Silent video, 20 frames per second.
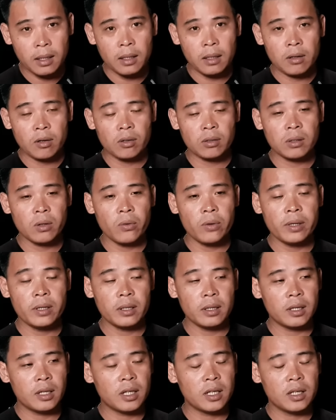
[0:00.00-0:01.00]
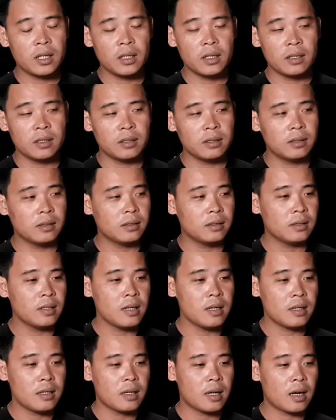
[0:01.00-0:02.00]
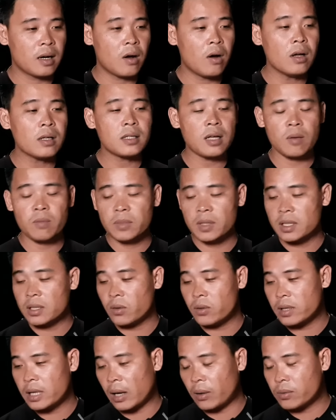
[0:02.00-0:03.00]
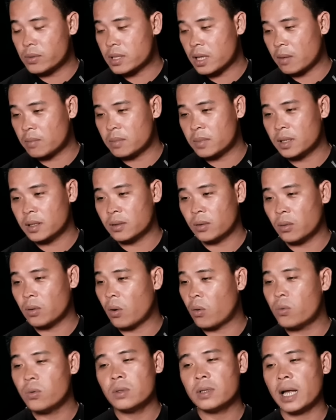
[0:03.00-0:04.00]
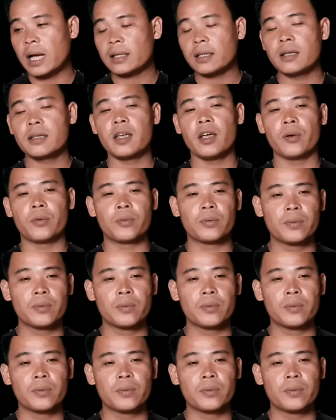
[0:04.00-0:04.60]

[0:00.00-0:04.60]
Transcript: còn tôi ờ, giờ đó xong rồi tôi nhậu xong rồi tôi ngủ con chắc tới chiều